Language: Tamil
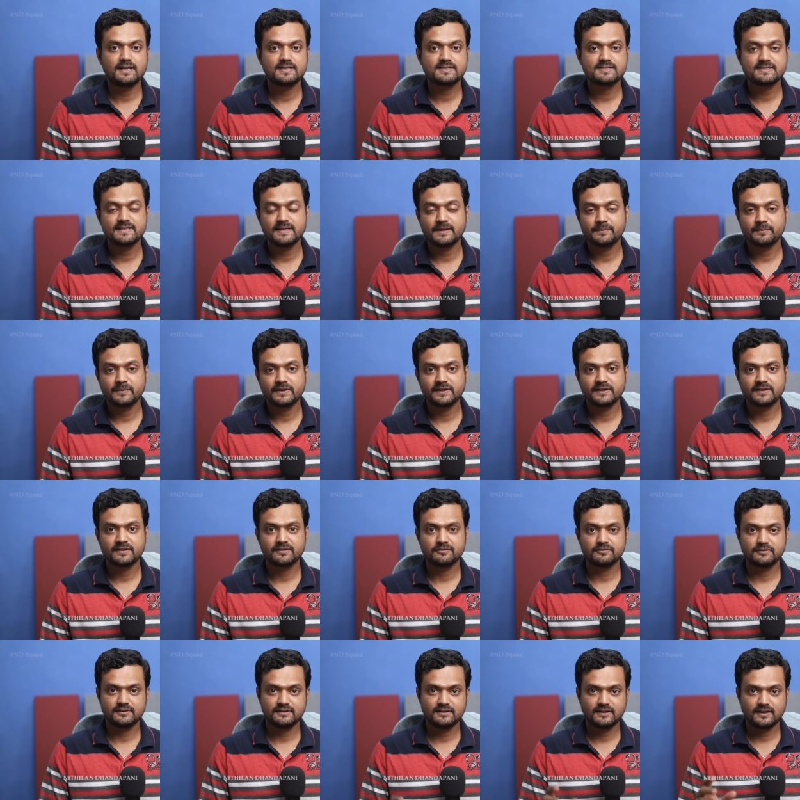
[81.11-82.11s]
ஆசை
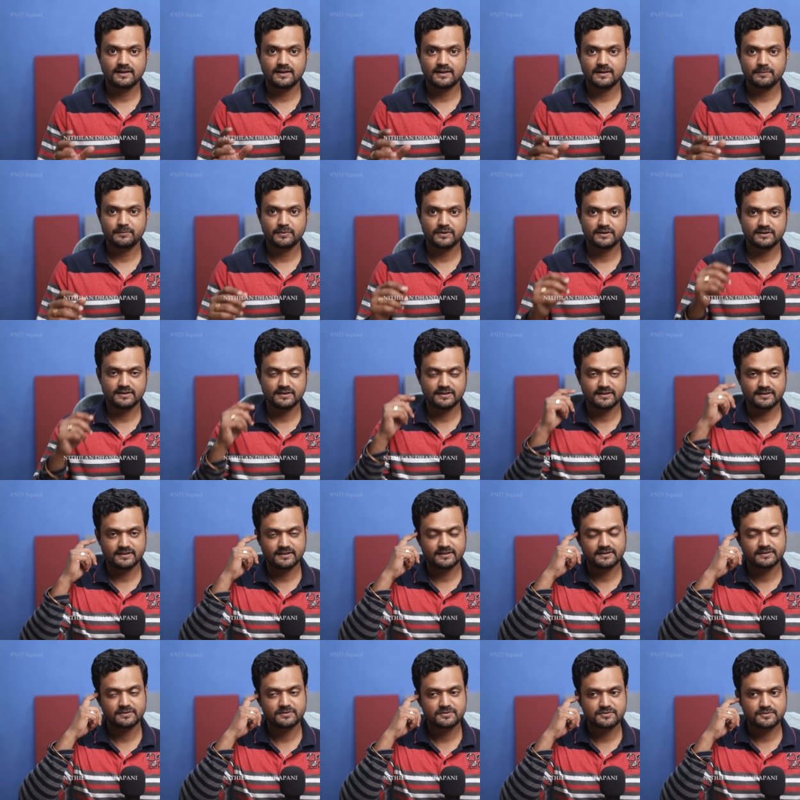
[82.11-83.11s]
அப்படிங்கிறது வந்து
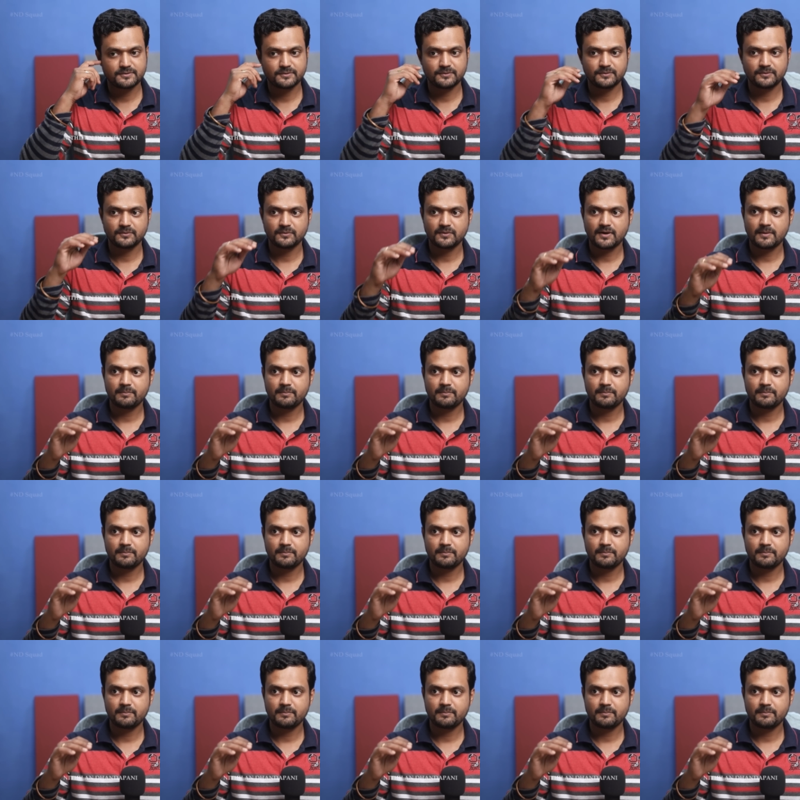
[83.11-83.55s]
அகப்படுத்திடுது ஸோ